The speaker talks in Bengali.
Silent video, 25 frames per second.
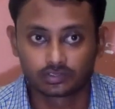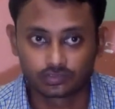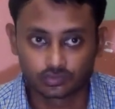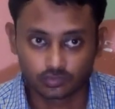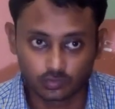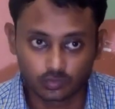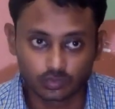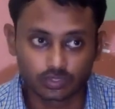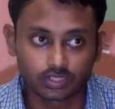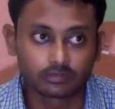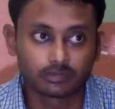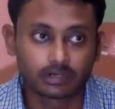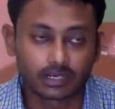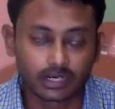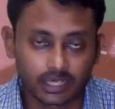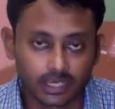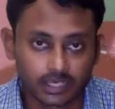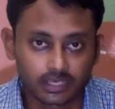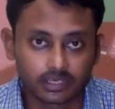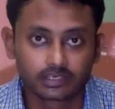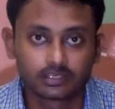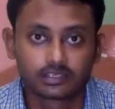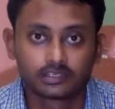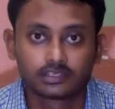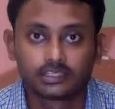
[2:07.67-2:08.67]
স্কুটার
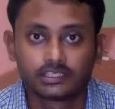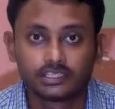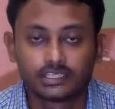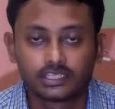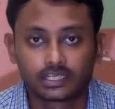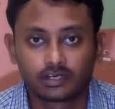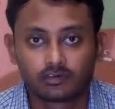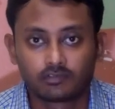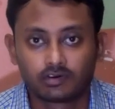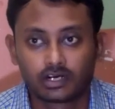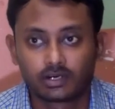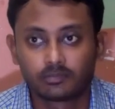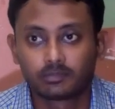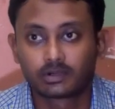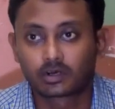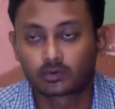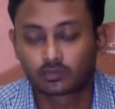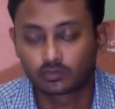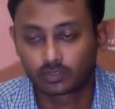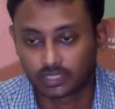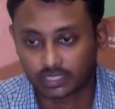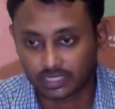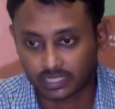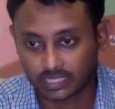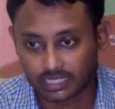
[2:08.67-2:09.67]
ভাড়ায় নিয়ে নেওয়া বা
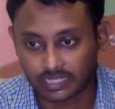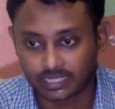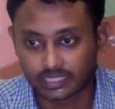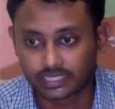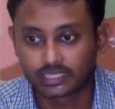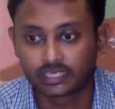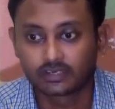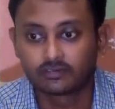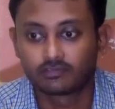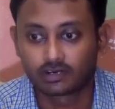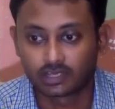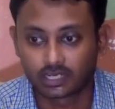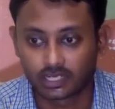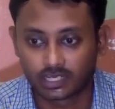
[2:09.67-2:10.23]
কোনো একটা গাড়িকে